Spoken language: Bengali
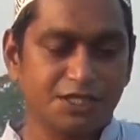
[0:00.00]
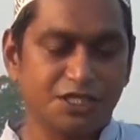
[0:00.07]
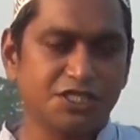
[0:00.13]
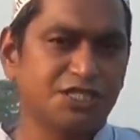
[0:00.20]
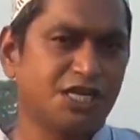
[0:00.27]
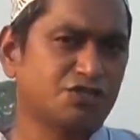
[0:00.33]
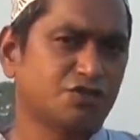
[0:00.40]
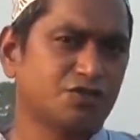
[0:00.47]

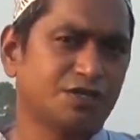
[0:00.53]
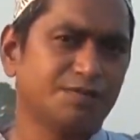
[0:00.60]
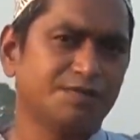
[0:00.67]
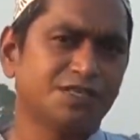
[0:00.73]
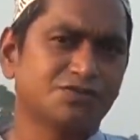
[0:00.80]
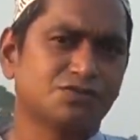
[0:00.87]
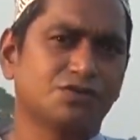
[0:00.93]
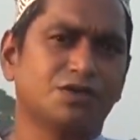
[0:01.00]
কীটনাশকটা
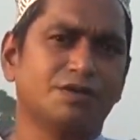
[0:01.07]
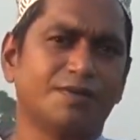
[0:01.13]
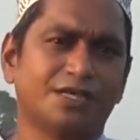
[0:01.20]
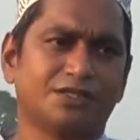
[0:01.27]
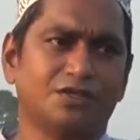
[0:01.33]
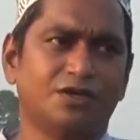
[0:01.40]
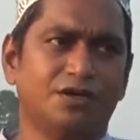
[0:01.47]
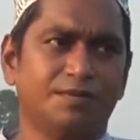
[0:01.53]
মিক্স করে
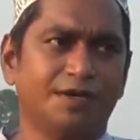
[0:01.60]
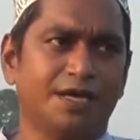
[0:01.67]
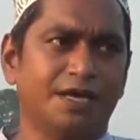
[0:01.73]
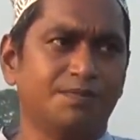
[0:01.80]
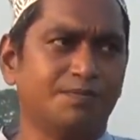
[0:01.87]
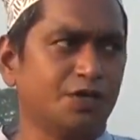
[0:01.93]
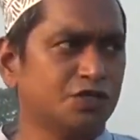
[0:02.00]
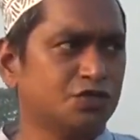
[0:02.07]
মারতে হবে
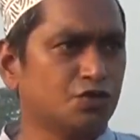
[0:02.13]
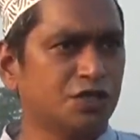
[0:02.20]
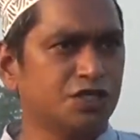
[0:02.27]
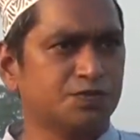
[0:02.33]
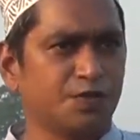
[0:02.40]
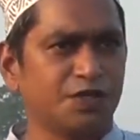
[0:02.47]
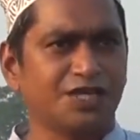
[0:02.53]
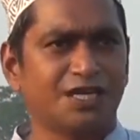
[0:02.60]
এরপরে
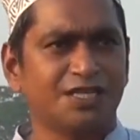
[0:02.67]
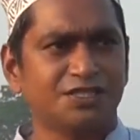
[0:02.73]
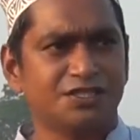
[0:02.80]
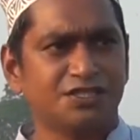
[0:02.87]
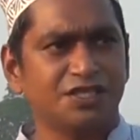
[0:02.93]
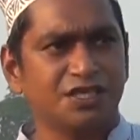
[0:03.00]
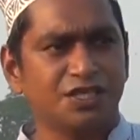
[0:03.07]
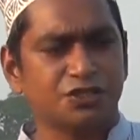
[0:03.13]
চল্লিশ পঁয়তাল্লিশ
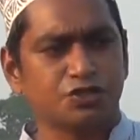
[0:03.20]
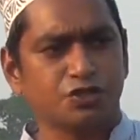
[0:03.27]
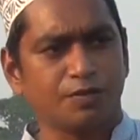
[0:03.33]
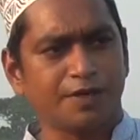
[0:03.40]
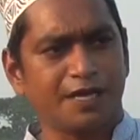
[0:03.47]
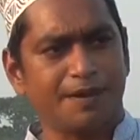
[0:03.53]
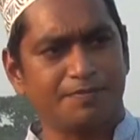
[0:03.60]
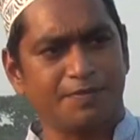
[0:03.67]
দিনের
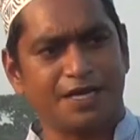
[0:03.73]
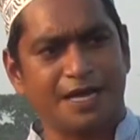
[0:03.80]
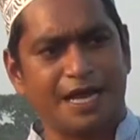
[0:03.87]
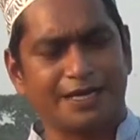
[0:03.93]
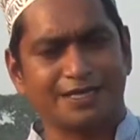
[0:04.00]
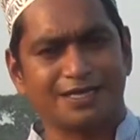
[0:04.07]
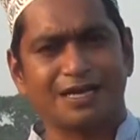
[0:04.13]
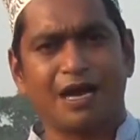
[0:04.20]
সময় আপনার
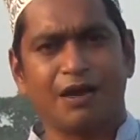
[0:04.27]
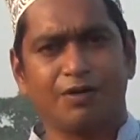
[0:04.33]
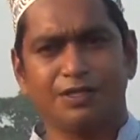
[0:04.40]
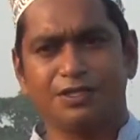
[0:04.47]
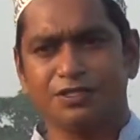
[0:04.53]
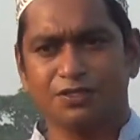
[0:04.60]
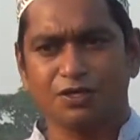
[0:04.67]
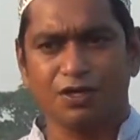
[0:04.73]
আরেকটা খাবার
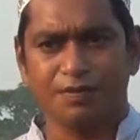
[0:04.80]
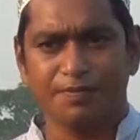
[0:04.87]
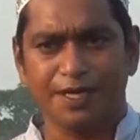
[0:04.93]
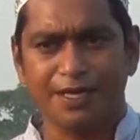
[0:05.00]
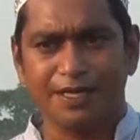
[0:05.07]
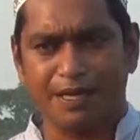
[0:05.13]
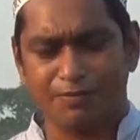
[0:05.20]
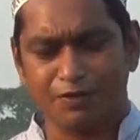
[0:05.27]
দিতে হবে
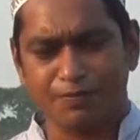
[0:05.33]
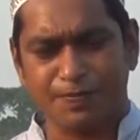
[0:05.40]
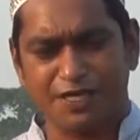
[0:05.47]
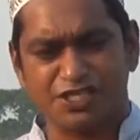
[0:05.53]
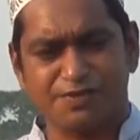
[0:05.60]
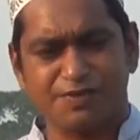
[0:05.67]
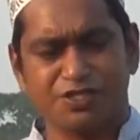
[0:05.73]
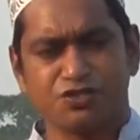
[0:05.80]
এবং
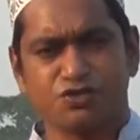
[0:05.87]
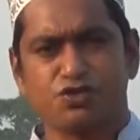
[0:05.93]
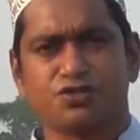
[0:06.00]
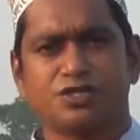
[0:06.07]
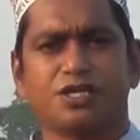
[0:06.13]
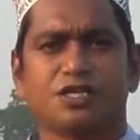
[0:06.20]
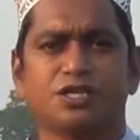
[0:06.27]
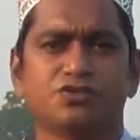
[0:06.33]
পাশাপাশি
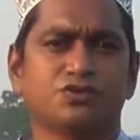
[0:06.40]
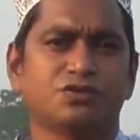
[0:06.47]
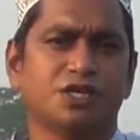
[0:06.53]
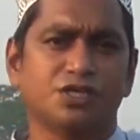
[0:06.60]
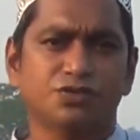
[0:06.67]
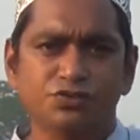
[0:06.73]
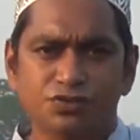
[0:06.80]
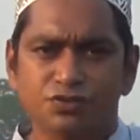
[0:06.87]
ছত্রাকনাশকটা ইউজ